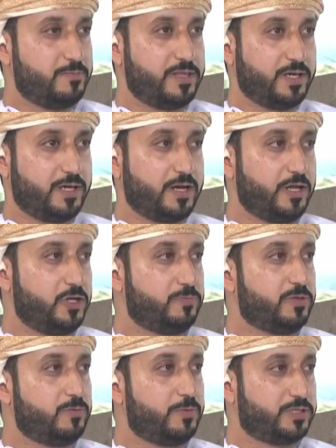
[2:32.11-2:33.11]
ما ذكرنا
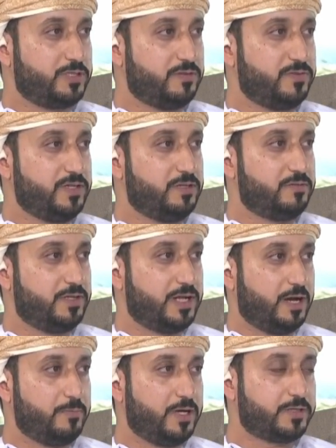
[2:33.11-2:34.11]
أنهم هم مختلفين في
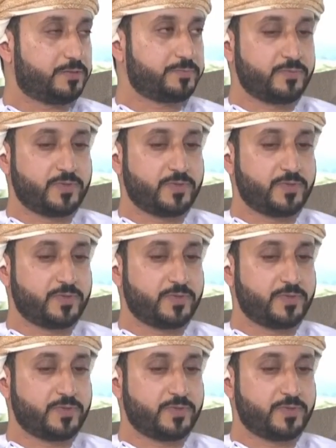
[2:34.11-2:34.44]
الأعمار